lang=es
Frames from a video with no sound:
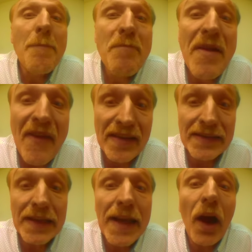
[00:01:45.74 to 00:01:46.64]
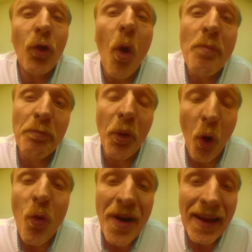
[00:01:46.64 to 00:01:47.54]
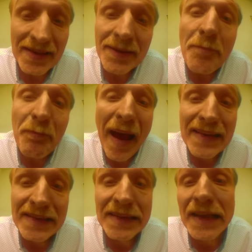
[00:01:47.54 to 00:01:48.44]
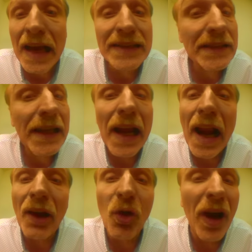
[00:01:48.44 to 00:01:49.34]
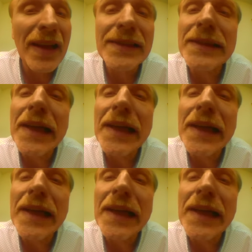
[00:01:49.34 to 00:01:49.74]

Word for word: Mi vecina compró unas pastillas queladoras